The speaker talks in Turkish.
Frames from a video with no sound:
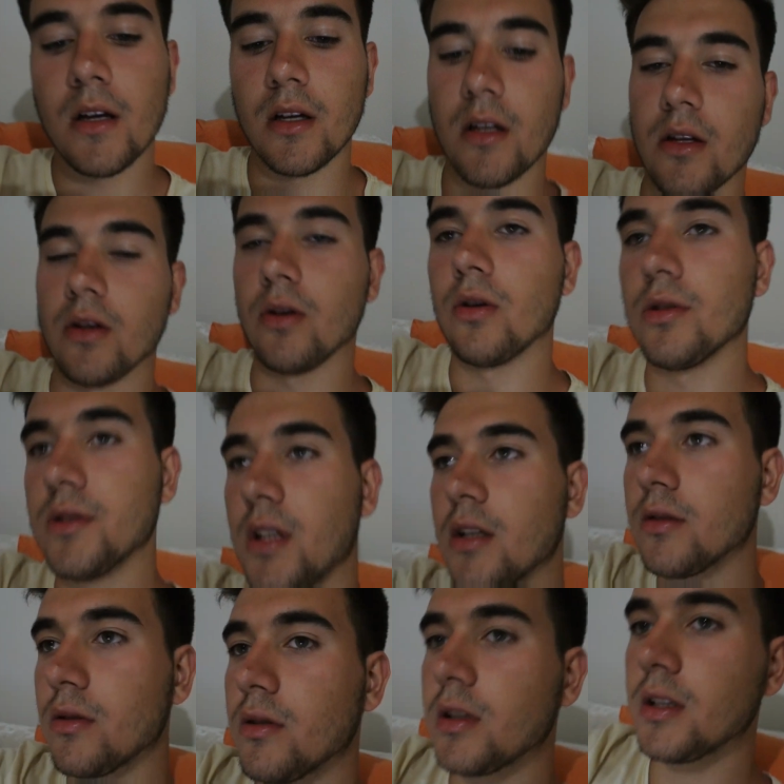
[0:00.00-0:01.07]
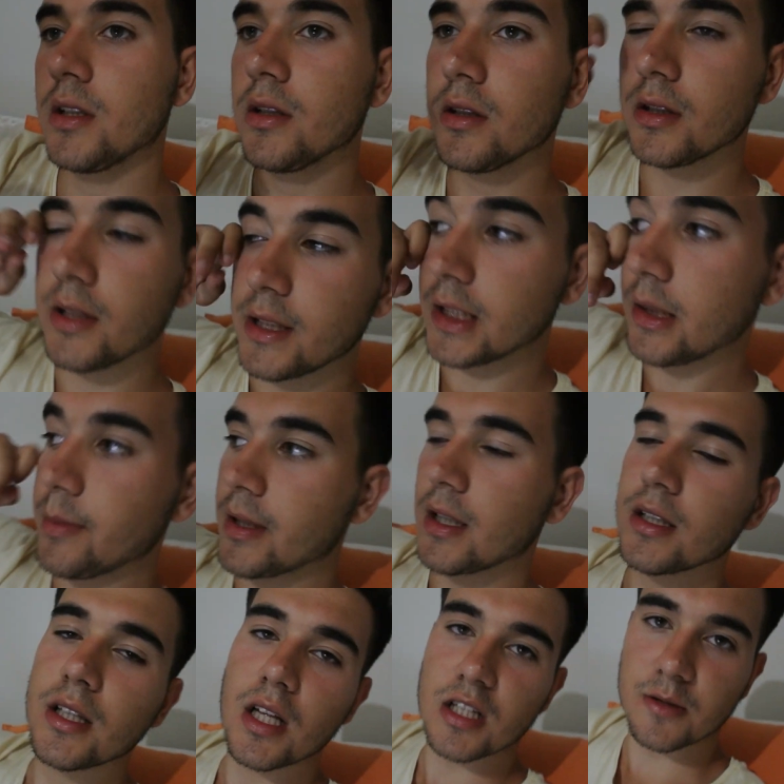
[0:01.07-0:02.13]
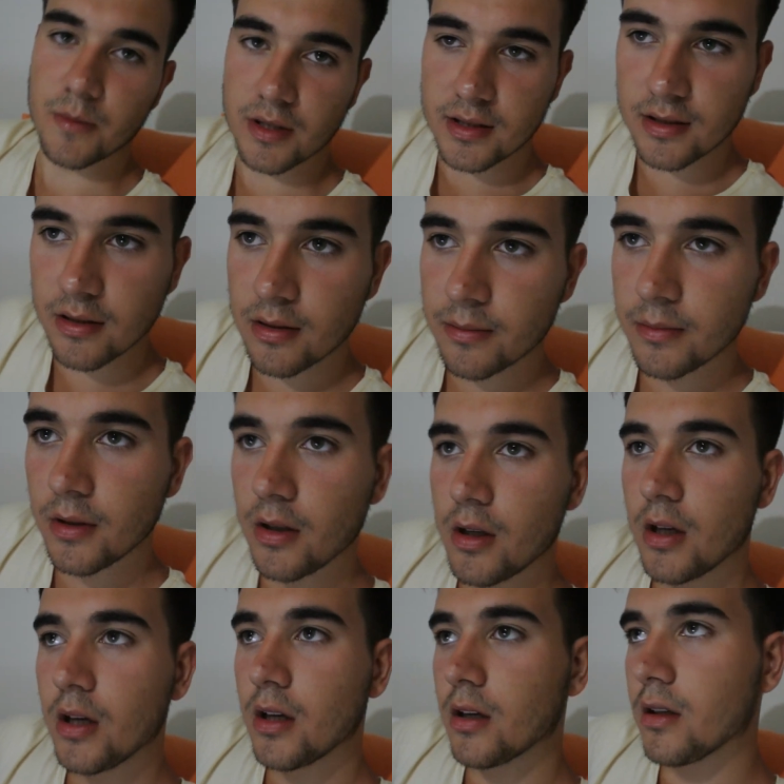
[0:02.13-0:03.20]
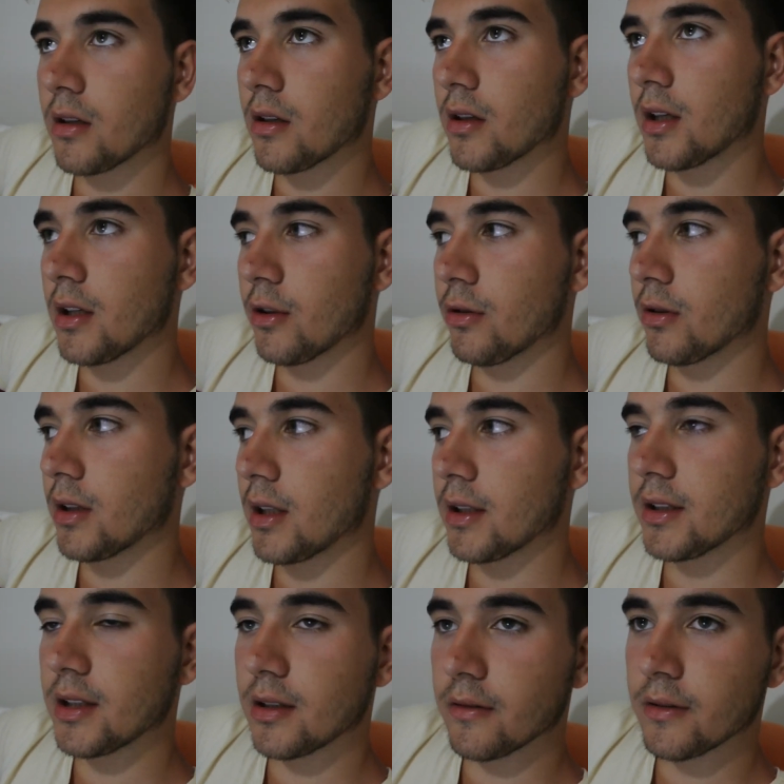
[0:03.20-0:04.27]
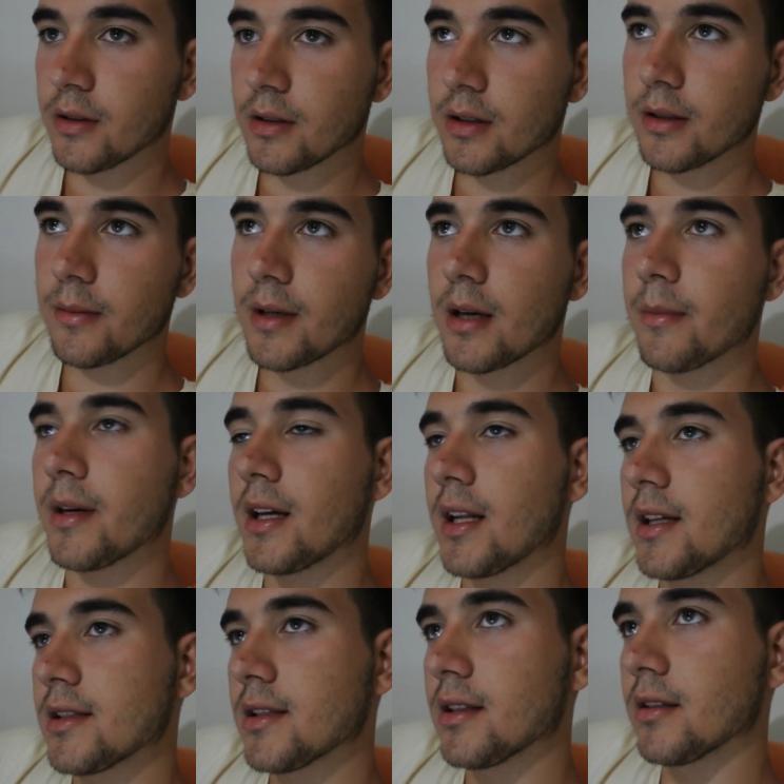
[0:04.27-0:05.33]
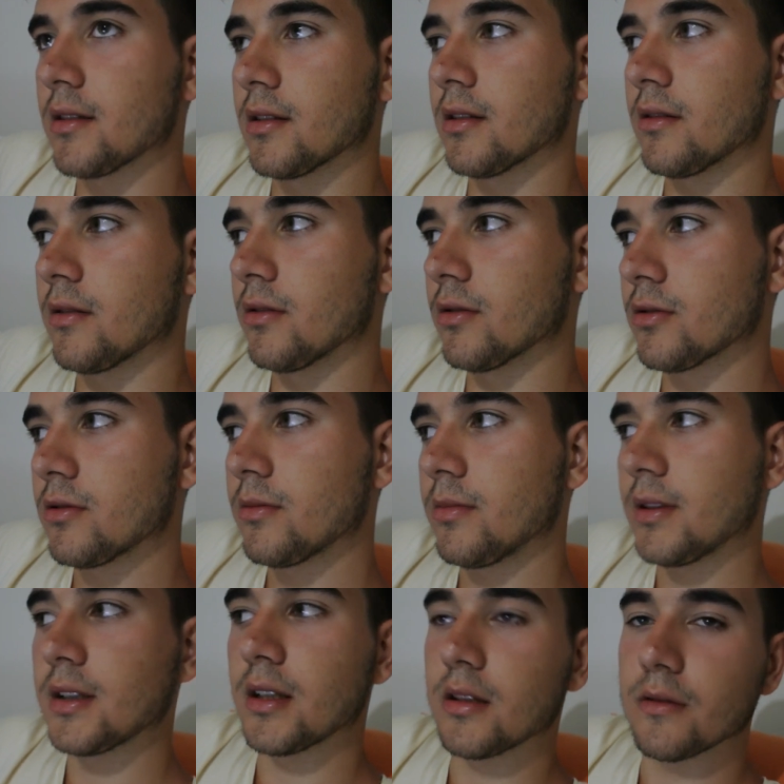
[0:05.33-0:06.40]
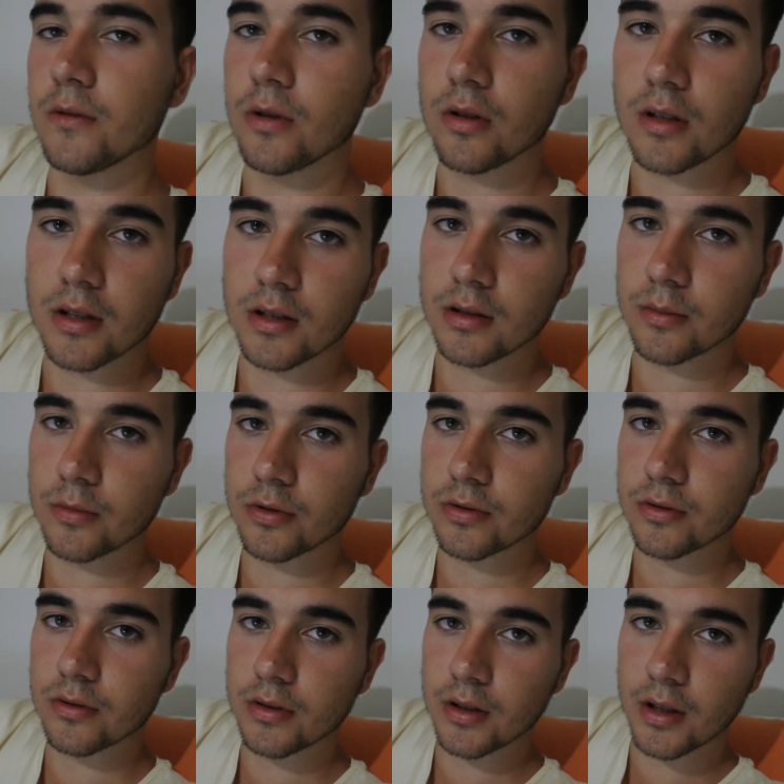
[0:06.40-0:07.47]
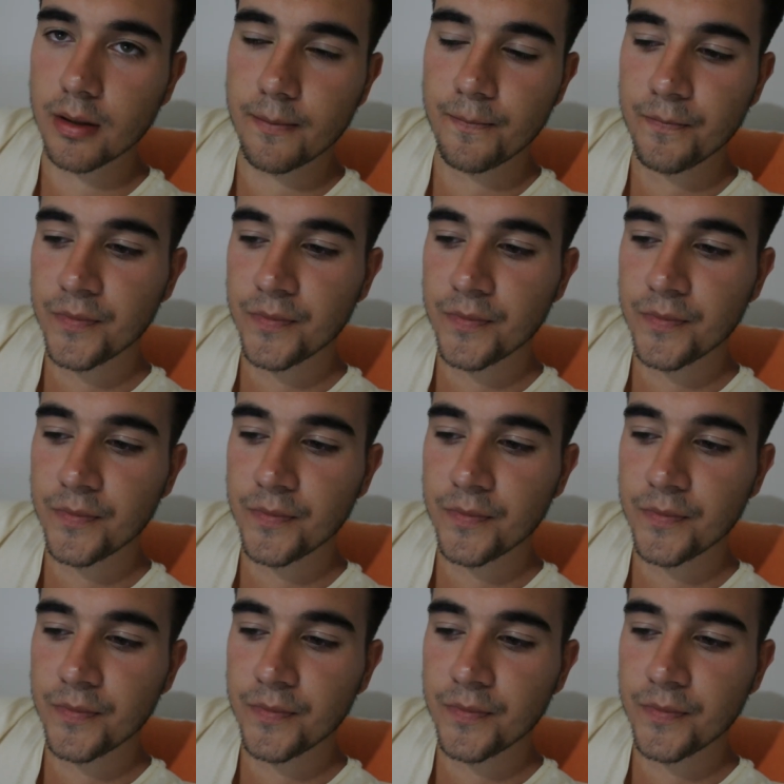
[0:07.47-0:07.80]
Ee, ondan dolayı yeni bir kanal açmak istedim. Ee, Ali Kolel TV hem eğlence kanalı olsun bir tane de vlog kanalım olsun diye.